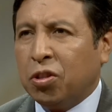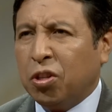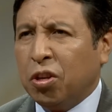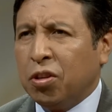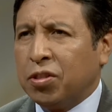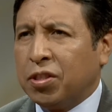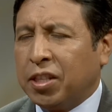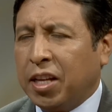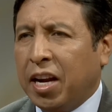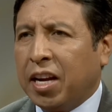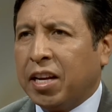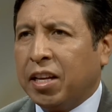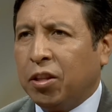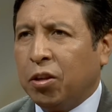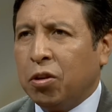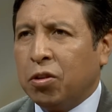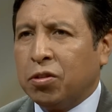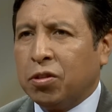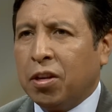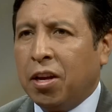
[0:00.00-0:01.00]
Dios, ¿será que
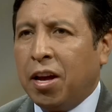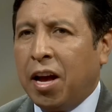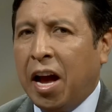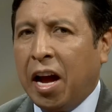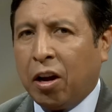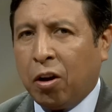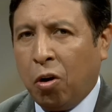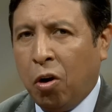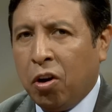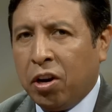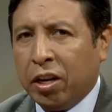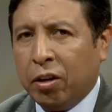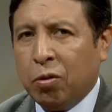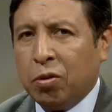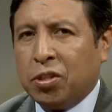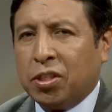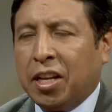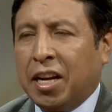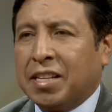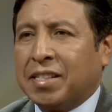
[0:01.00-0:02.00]
Dios acoge
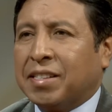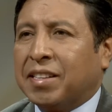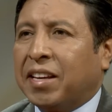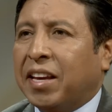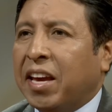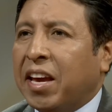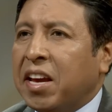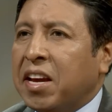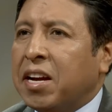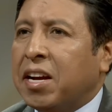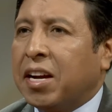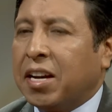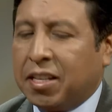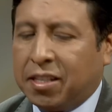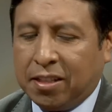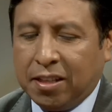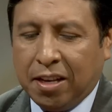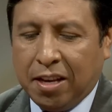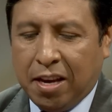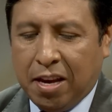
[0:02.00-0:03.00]
nuestras
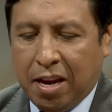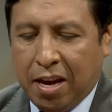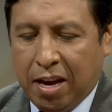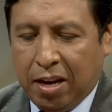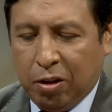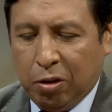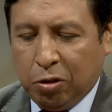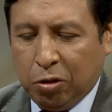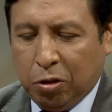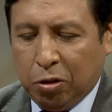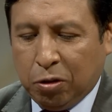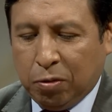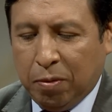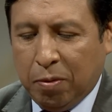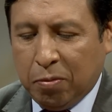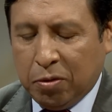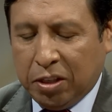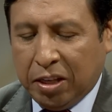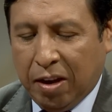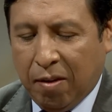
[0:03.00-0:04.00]
quejas? Nosotros
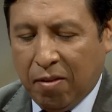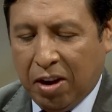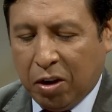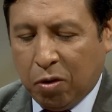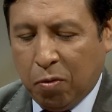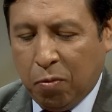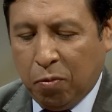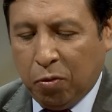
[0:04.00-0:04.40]
vemos en Habacuc